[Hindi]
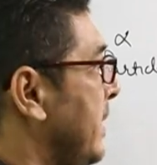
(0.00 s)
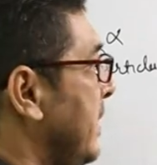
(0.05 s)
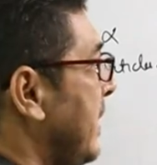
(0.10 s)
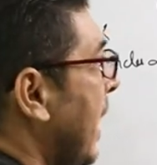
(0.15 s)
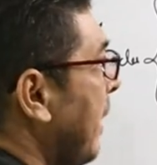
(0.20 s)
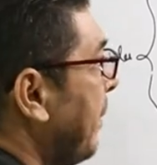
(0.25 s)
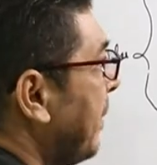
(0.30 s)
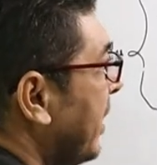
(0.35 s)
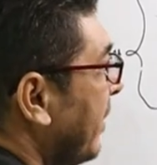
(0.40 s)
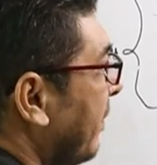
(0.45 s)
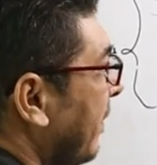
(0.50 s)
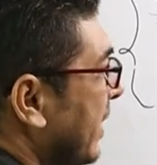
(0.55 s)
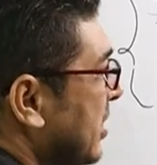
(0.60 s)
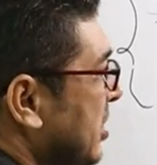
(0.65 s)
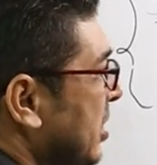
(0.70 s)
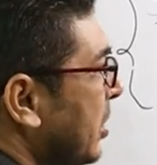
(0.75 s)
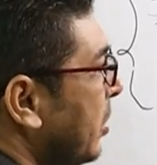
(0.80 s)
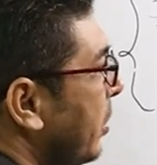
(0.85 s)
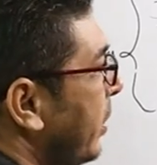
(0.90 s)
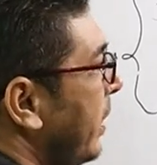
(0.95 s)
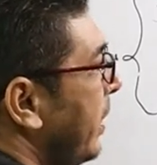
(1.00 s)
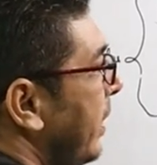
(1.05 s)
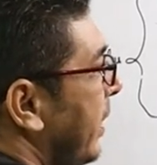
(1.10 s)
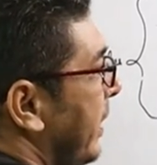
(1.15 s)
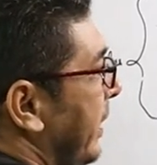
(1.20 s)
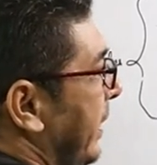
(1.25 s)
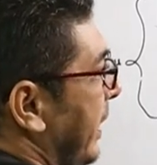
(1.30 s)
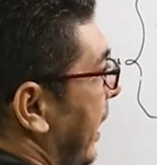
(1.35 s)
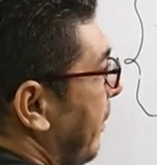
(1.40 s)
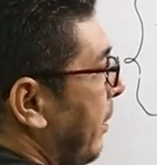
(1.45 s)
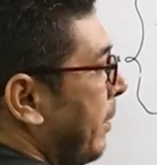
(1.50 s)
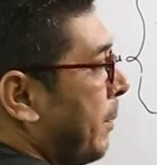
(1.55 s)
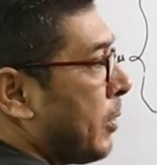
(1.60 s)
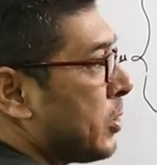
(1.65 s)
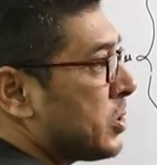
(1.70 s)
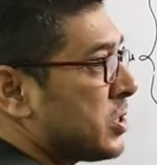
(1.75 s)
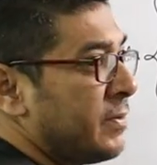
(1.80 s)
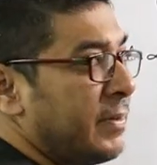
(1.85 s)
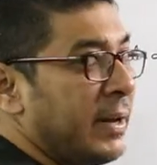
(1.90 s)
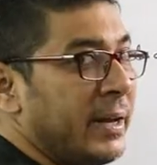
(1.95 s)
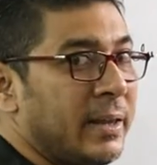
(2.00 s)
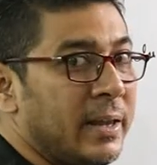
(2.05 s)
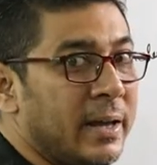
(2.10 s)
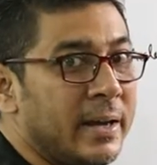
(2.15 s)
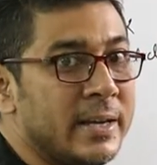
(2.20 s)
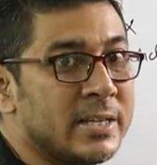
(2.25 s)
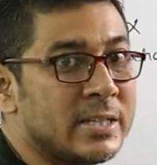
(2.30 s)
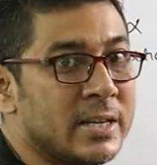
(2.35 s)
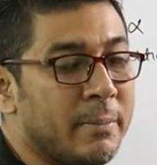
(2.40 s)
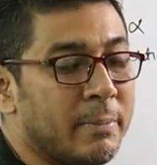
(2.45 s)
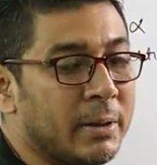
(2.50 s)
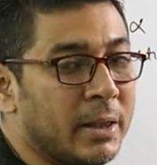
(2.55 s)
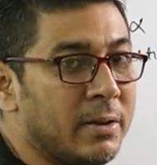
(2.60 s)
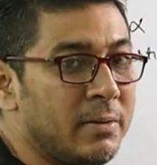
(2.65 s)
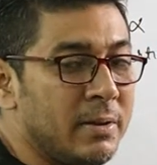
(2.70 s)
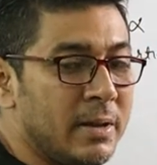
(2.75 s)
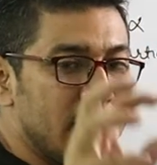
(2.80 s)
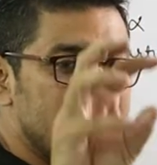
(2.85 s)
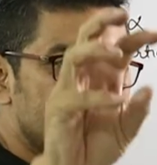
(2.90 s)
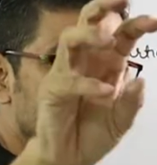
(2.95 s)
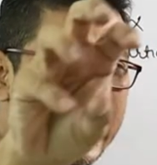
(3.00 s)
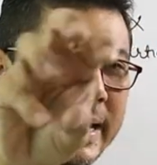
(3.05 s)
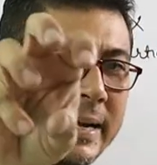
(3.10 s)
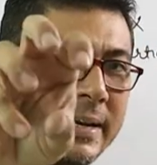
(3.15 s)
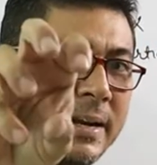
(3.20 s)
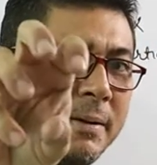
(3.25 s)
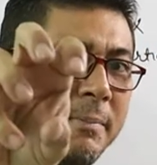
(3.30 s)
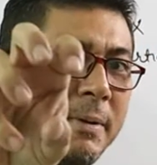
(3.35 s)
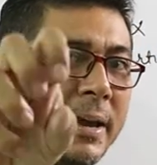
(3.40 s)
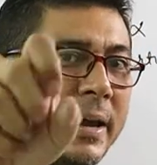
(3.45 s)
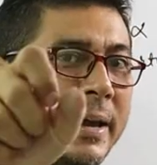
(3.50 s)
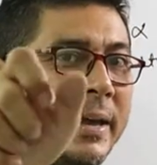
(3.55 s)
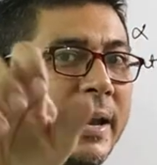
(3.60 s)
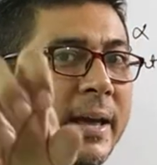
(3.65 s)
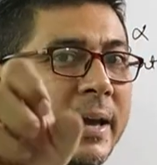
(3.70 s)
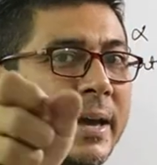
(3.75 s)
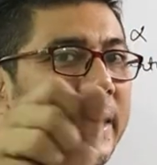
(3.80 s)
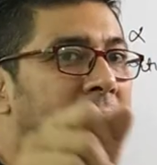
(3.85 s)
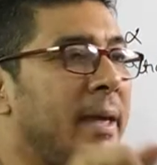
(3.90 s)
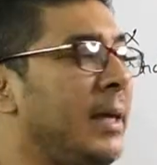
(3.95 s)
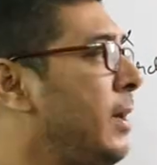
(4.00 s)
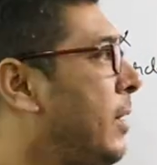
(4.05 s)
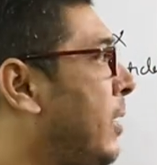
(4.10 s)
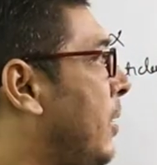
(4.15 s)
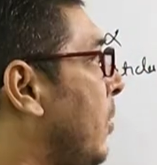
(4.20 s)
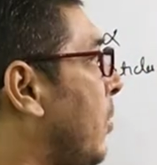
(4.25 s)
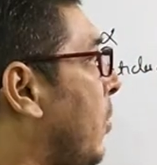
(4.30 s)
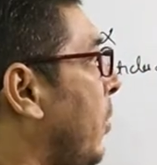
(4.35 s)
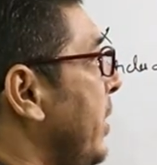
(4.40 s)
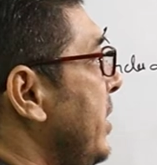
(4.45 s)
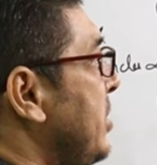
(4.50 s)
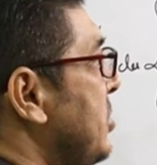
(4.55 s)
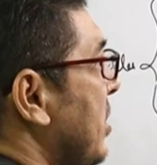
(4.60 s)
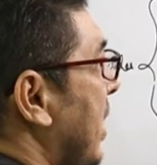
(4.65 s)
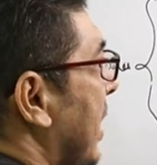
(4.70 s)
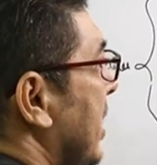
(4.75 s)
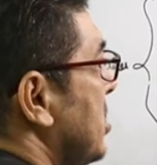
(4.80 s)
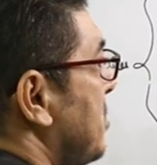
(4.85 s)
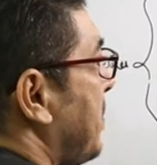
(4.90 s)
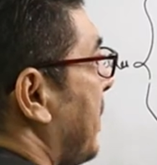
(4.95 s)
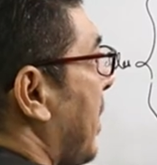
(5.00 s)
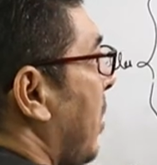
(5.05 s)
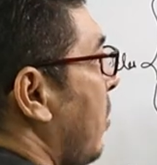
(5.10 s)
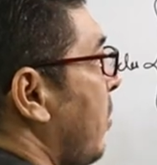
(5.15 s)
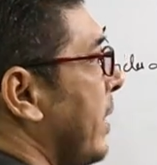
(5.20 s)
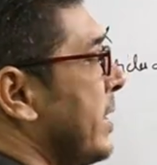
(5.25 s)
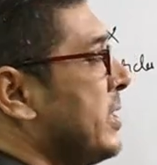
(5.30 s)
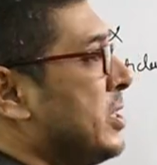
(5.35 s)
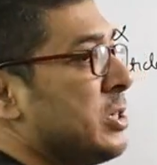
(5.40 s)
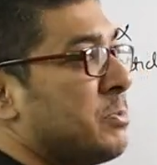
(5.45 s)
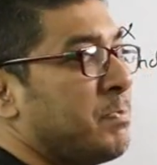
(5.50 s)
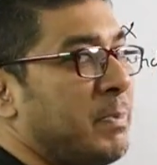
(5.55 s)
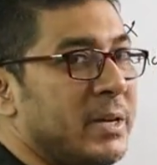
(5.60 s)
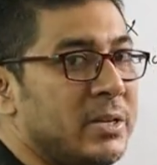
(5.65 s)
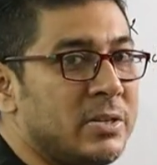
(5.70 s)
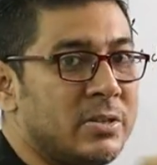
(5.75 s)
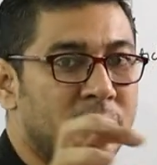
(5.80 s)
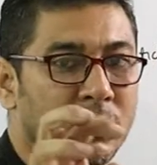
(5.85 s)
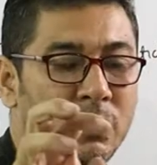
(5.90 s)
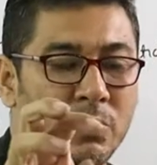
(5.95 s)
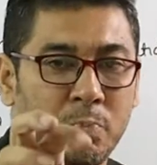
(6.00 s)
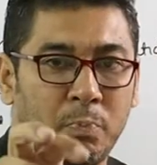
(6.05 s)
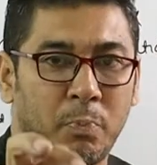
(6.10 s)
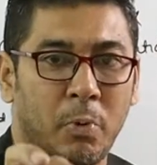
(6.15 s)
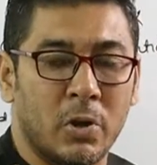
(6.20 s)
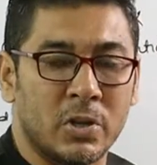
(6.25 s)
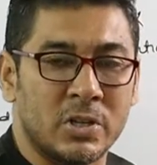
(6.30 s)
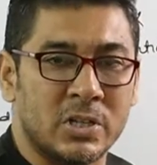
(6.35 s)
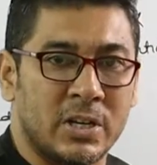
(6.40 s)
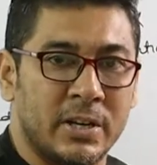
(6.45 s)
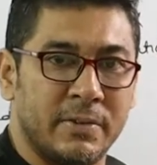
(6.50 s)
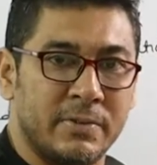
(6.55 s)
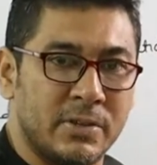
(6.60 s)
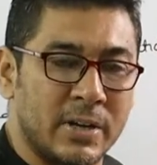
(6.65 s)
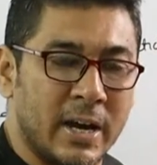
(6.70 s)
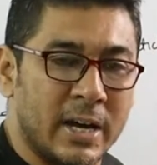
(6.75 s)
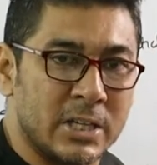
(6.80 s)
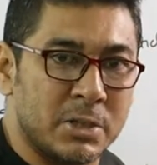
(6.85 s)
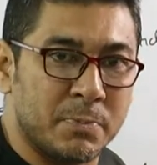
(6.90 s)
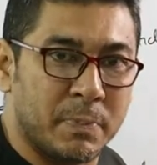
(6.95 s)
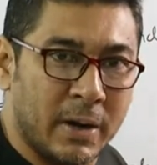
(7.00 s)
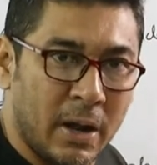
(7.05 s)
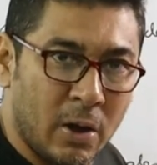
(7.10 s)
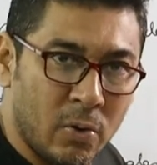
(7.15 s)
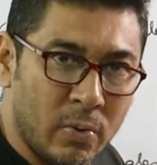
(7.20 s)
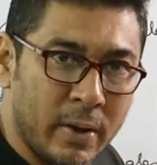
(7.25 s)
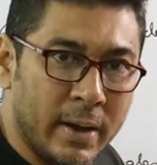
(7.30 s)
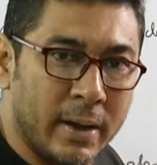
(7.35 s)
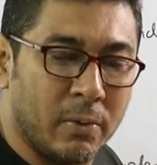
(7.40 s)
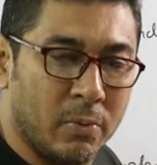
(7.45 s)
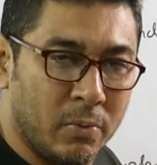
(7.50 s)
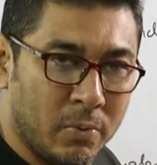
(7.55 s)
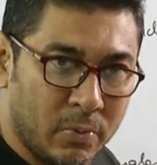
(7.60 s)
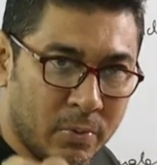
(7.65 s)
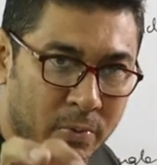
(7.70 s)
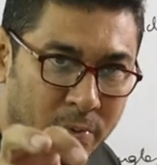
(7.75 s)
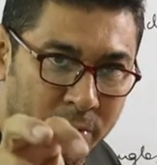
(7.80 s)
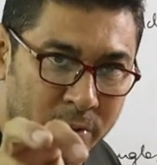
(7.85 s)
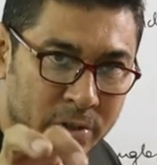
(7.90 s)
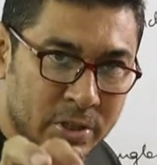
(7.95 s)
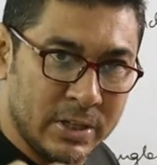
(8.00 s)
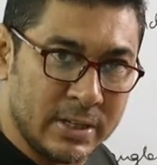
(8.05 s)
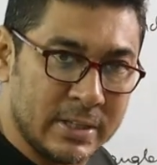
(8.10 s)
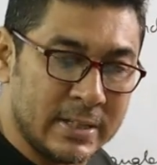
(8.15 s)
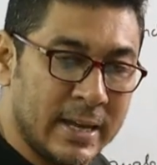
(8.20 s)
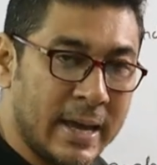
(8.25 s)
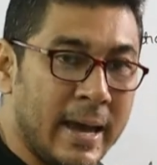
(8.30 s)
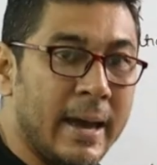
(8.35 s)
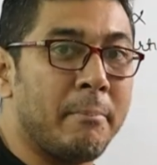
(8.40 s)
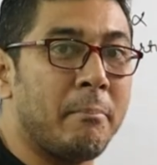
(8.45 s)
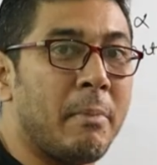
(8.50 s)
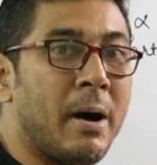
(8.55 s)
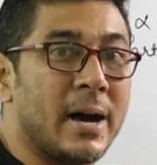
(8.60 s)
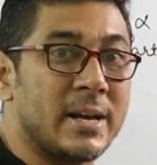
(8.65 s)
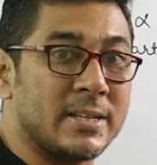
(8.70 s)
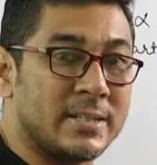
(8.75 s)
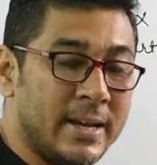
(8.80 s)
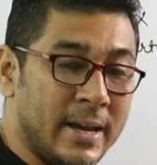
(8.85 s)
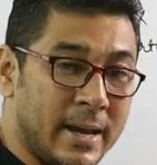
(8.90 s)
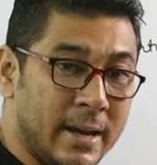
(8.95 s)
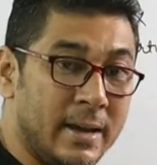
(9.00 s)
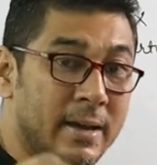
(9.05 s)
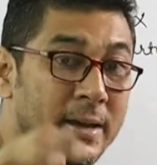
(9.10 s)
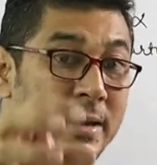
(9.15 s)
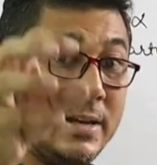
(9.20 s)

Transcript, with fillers: यहाँ पे डिफ्लेक्शन नहीं हुई यहाँ पे पॉजिटिव नहीं था इसका मतलब सेंटर में कहीं ना कहीं कोई चार्ज पड़ा हुआ है जिसपे पॉजिटिव चार्ज पड़ा हुआ है कोई चीज़ है मास है